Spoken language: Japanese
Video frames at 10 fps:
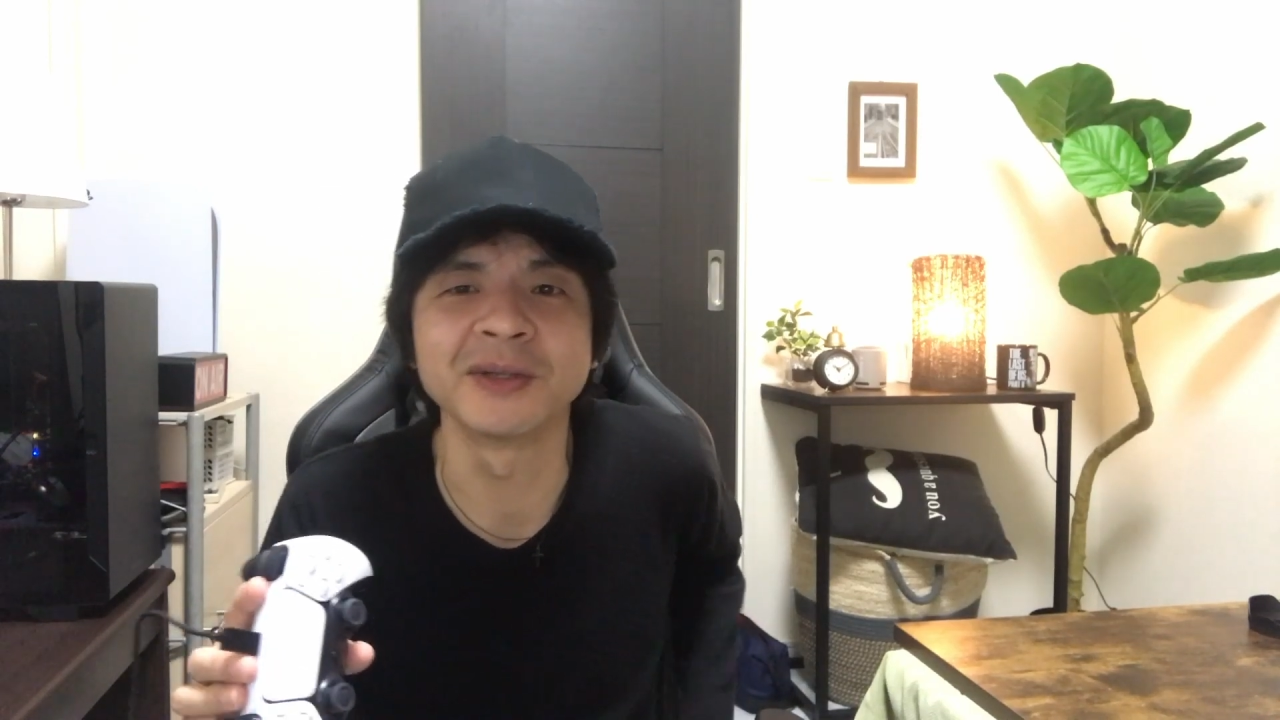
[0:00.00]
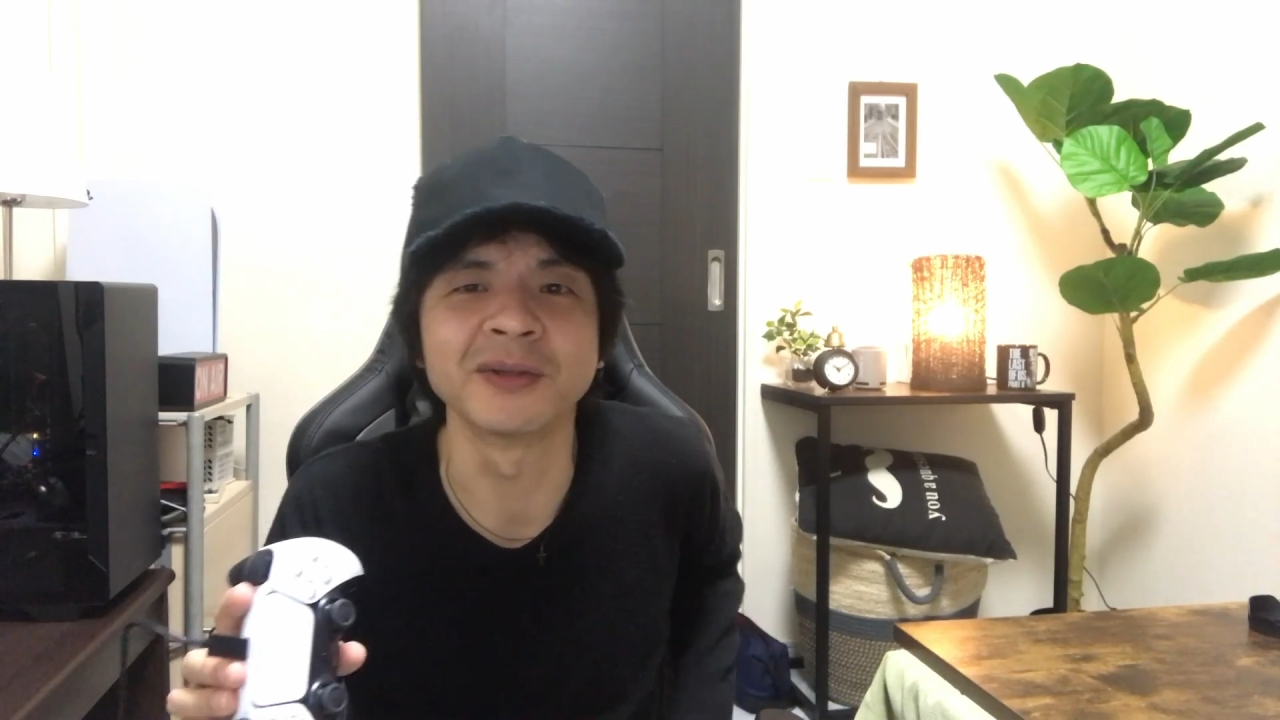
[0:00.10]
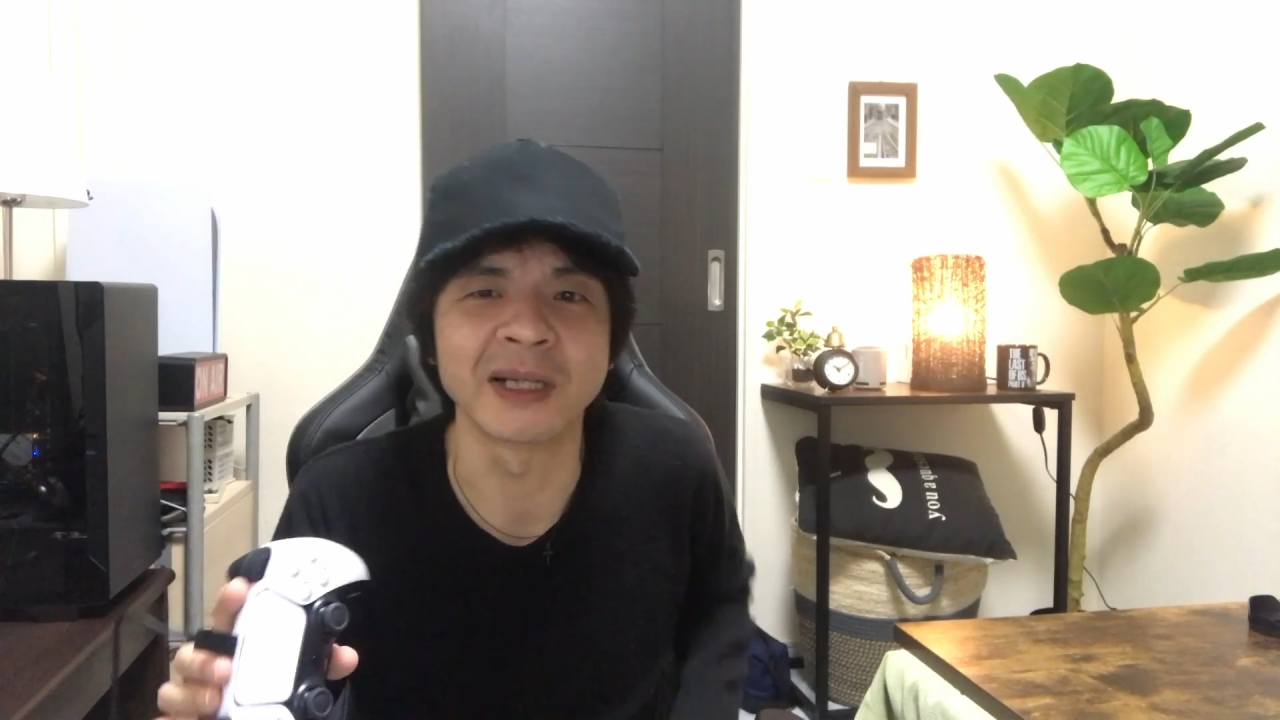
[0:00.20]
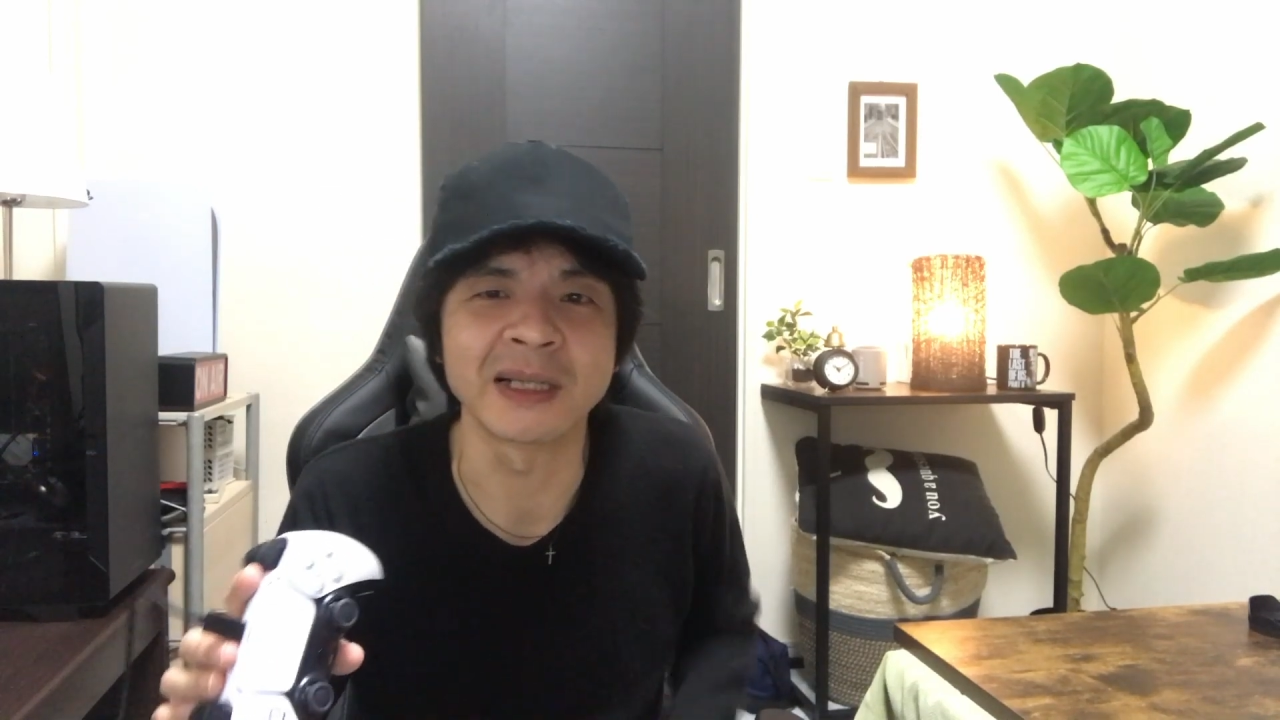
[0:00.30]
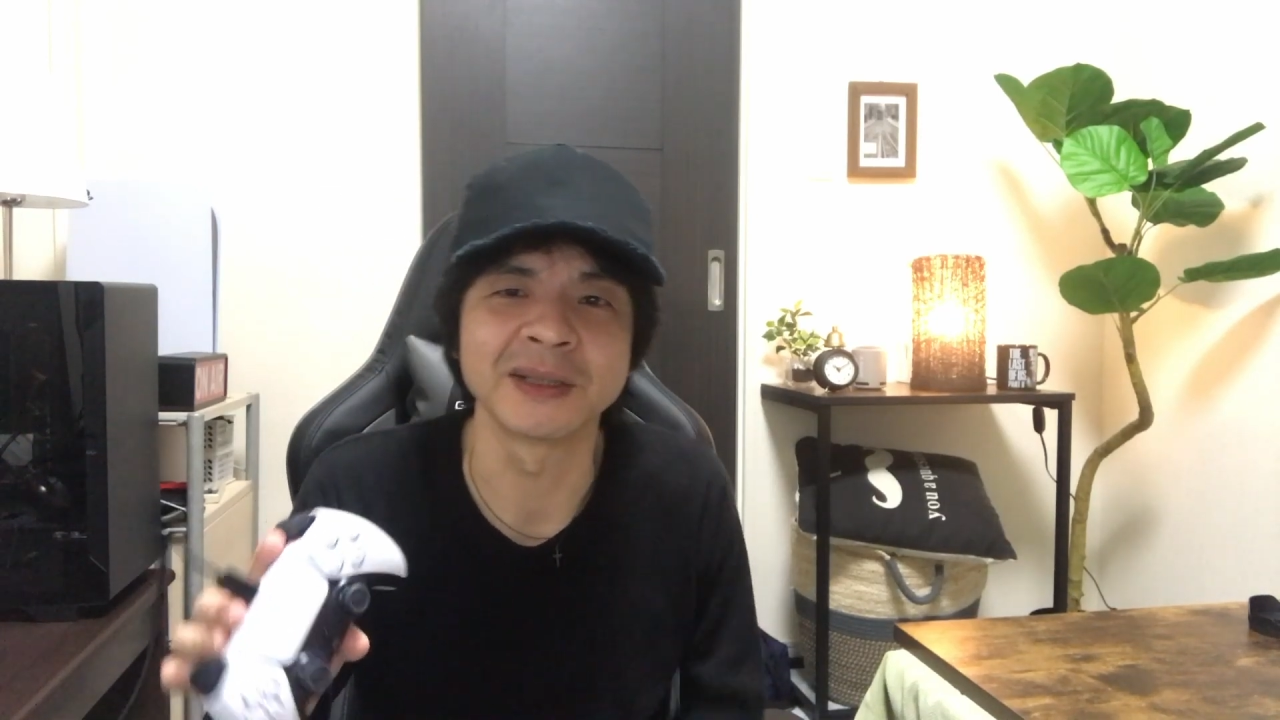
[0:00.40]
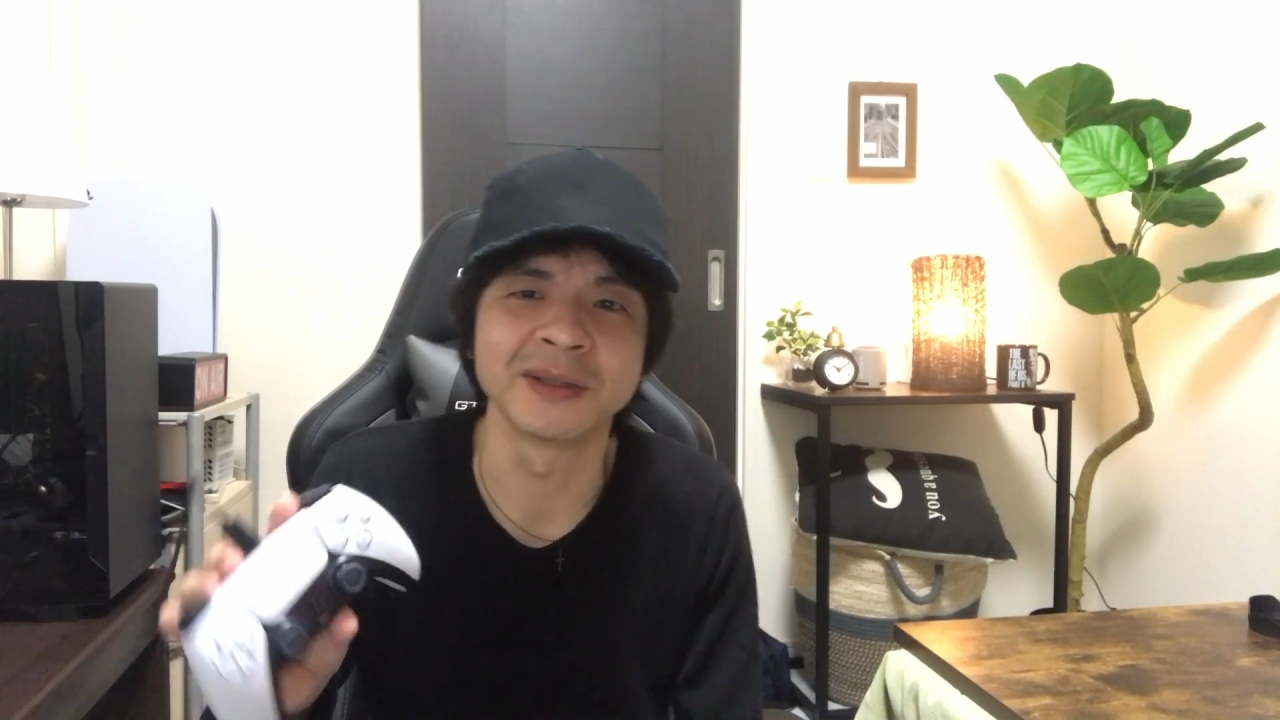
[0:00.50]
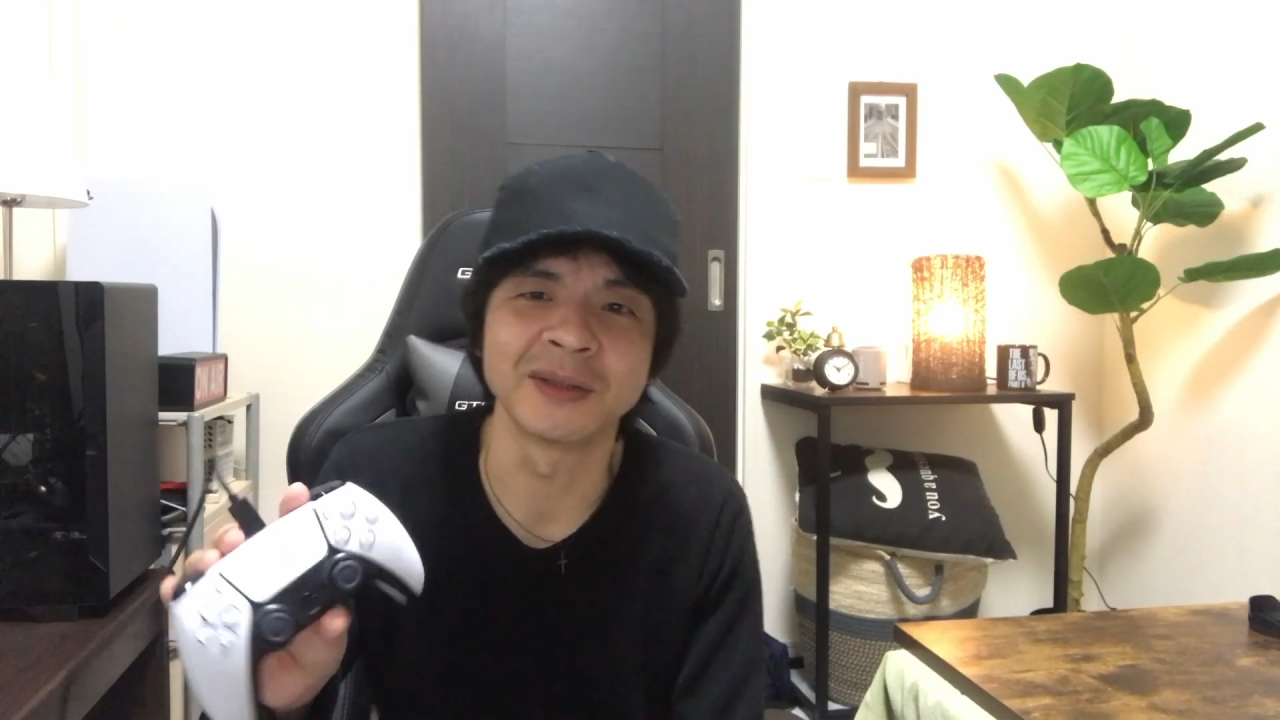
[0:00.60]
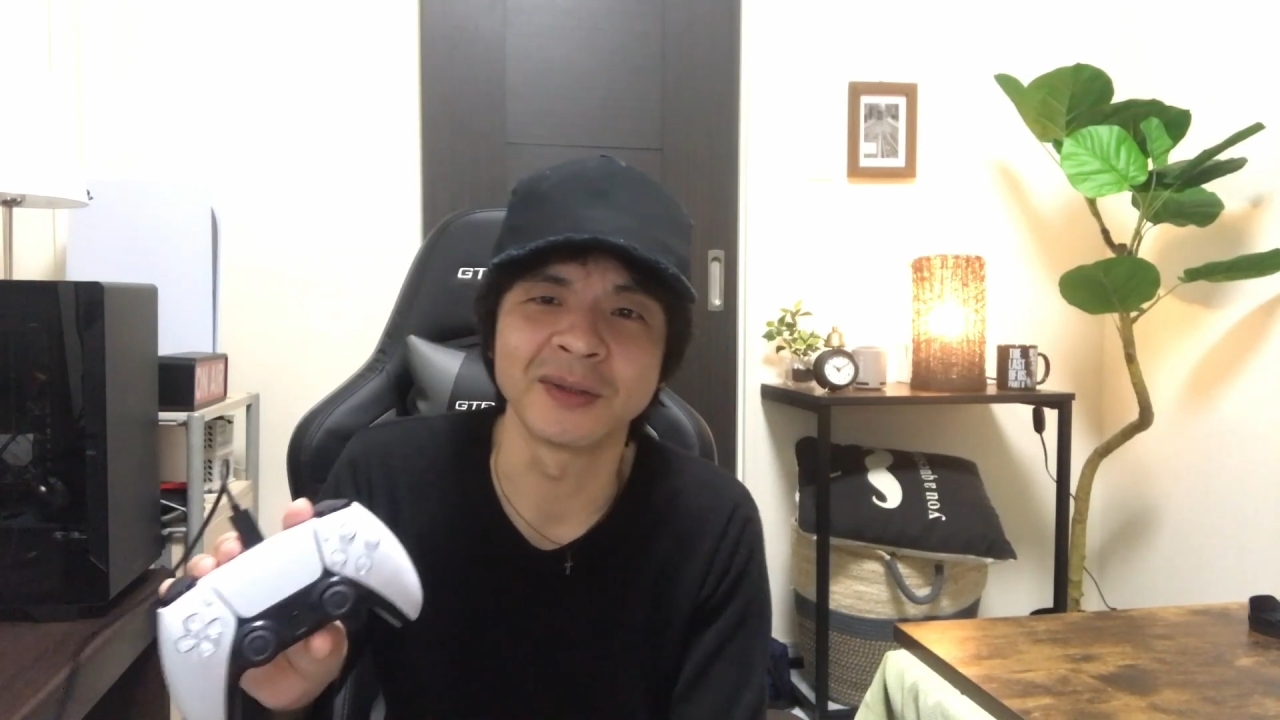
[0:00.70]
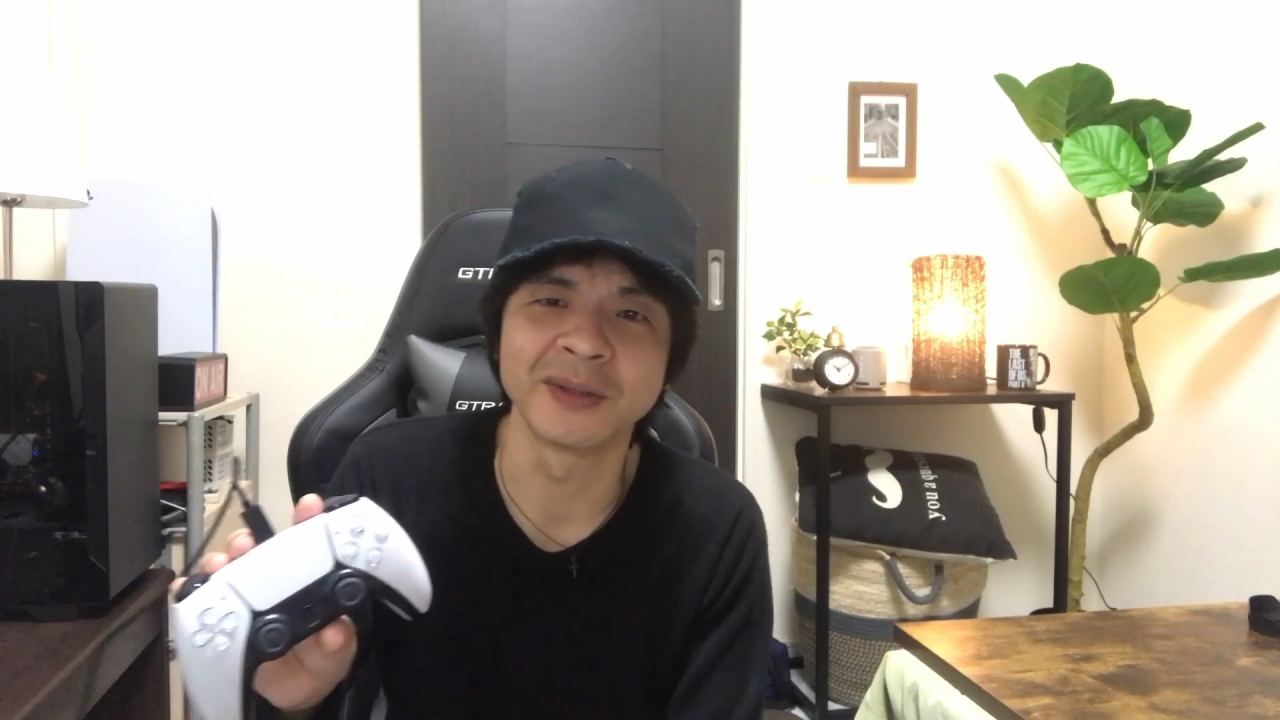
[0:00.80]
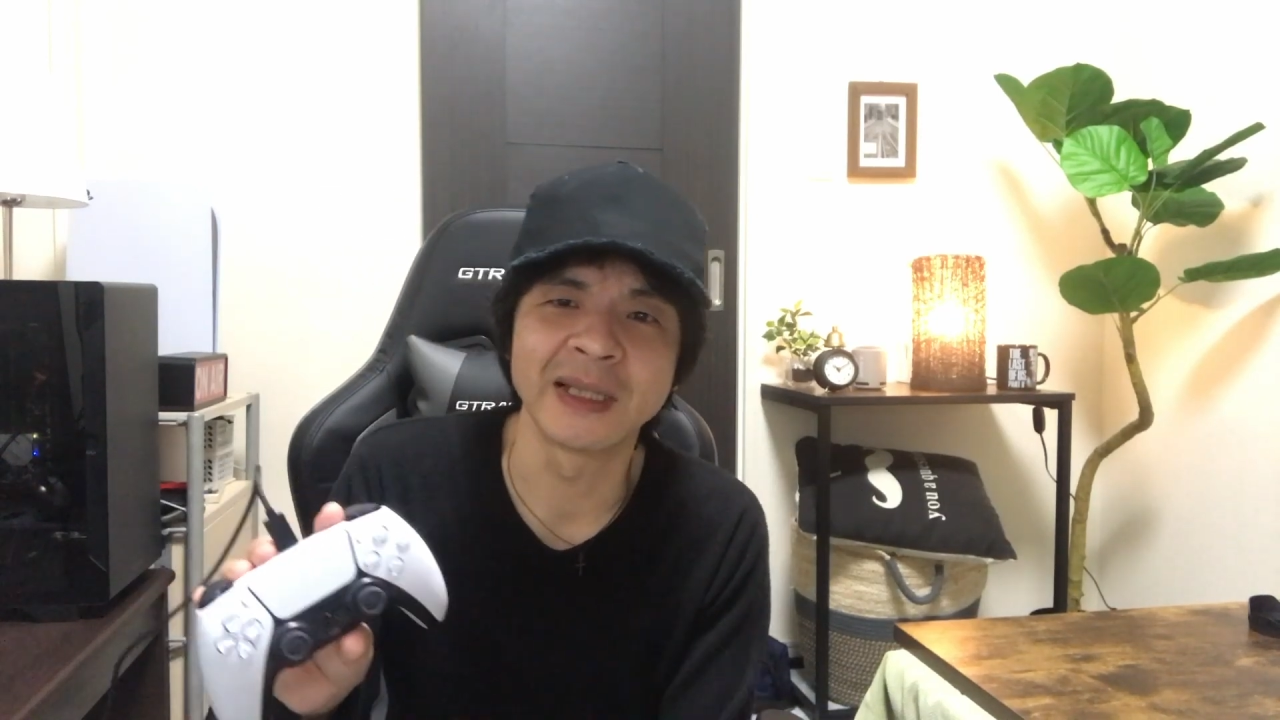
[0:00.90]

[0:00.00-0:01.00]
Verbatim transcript: うような感じの